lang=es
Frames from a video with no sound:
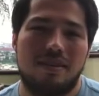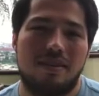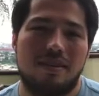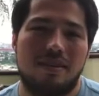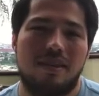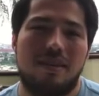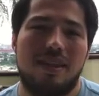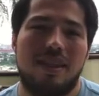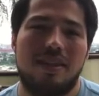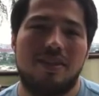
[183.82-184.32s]

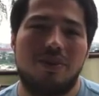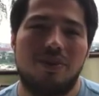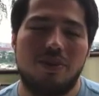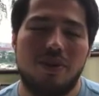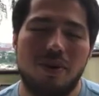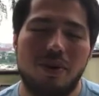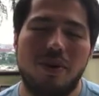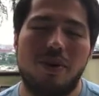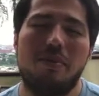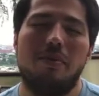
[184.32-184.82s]
Si tan
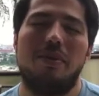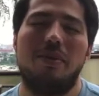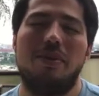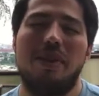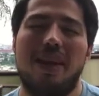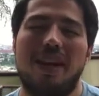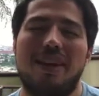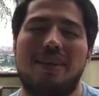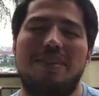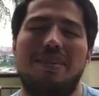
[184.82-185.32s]
solo
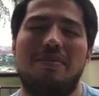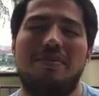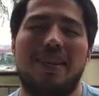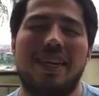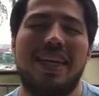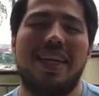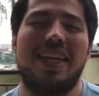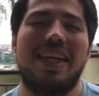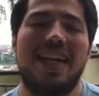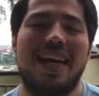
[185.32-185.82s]
pudieras
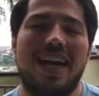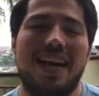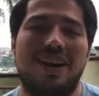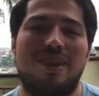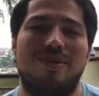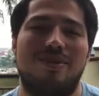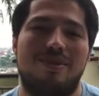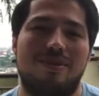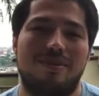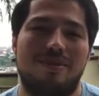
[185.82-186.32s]

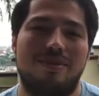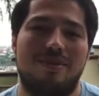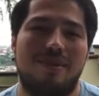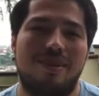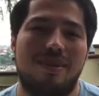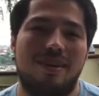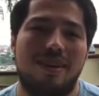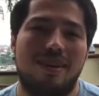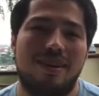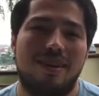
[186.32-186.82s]
imaginarlo
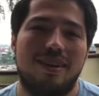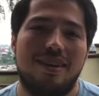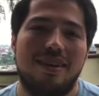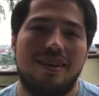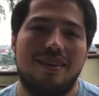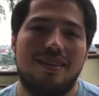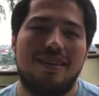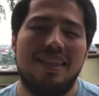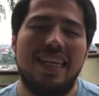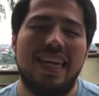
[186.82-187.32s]

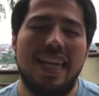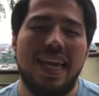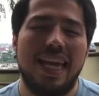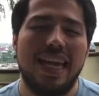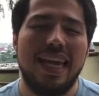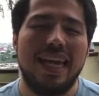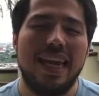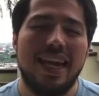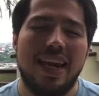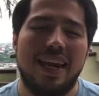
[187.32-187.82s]
si
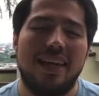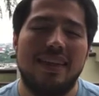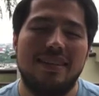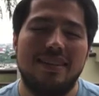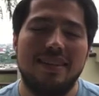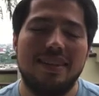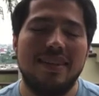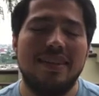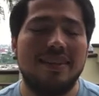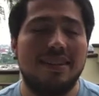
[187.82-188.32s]

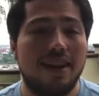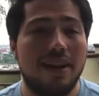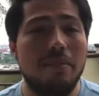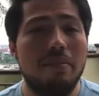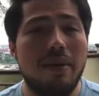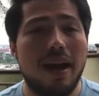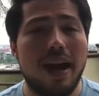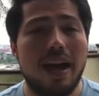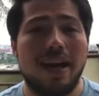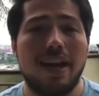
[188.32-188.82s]
creyeras en esa
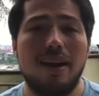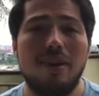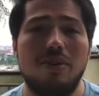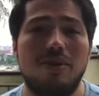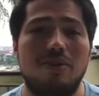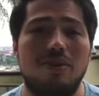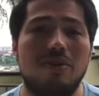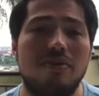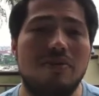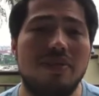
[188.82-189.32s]
imagen
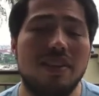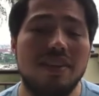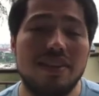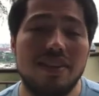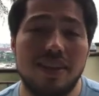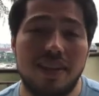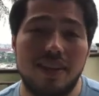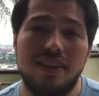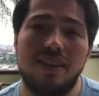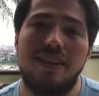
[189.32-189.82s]
lo
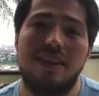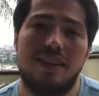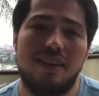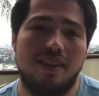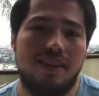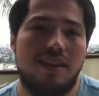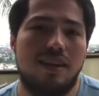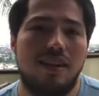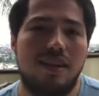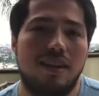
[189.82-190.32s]
suficiente
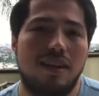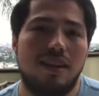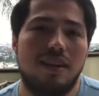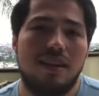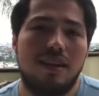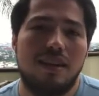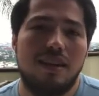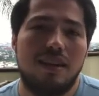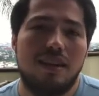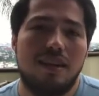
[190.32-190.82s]

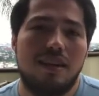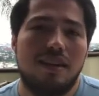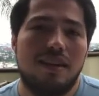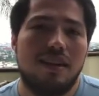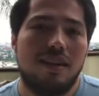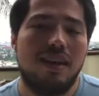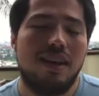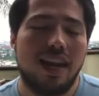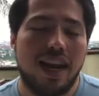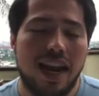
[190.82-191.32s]

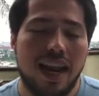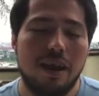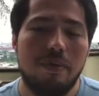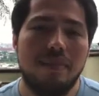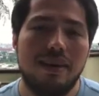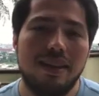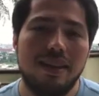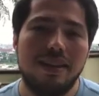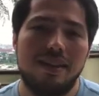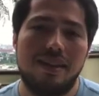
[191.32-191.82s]
y
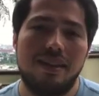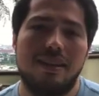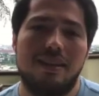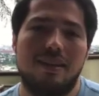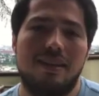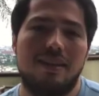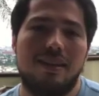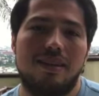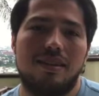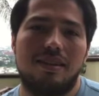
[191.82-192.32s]
realmente
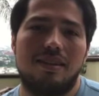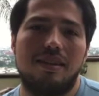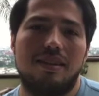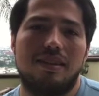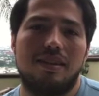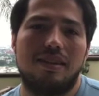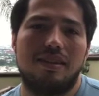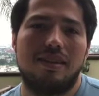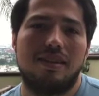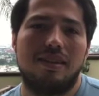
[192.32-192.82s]

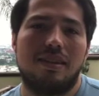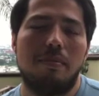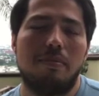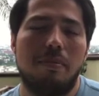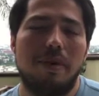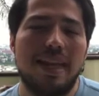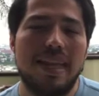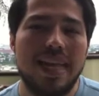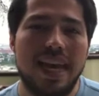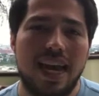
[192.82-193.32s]
te
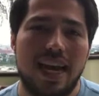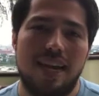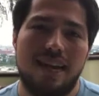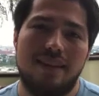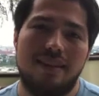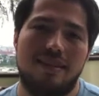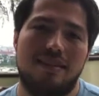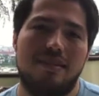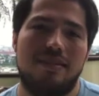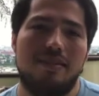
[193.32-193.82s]

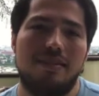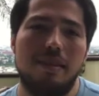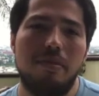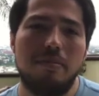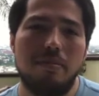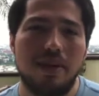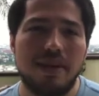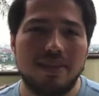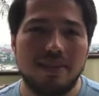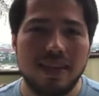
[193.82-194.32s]
empeñaras
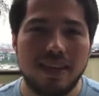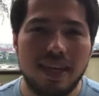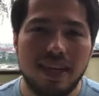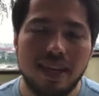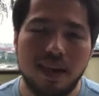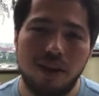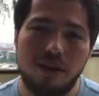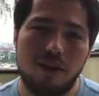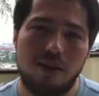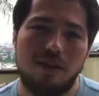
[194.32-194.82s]
en
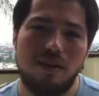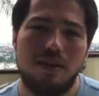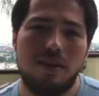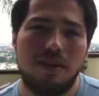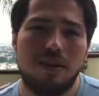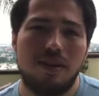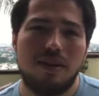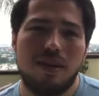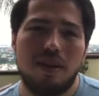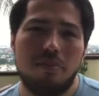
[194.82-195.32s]
perseguirlo,
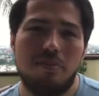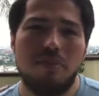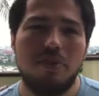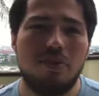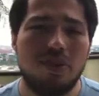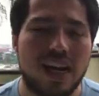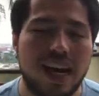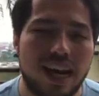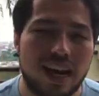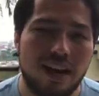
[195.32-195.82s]
en
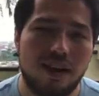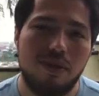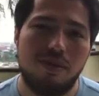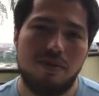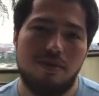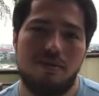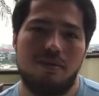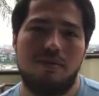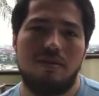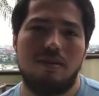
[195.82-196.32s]
buscarlo,
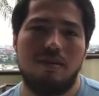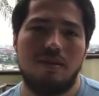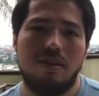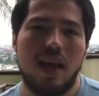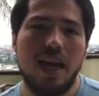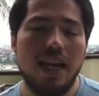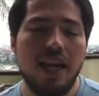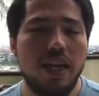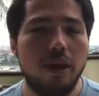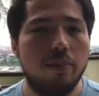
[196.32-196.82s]

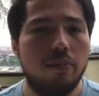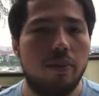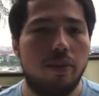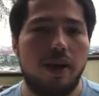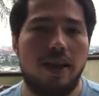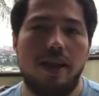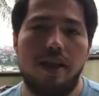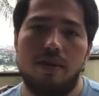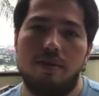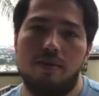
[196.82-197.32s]
en ir por
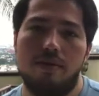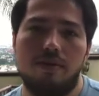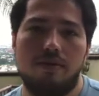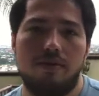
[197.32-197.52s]
ello,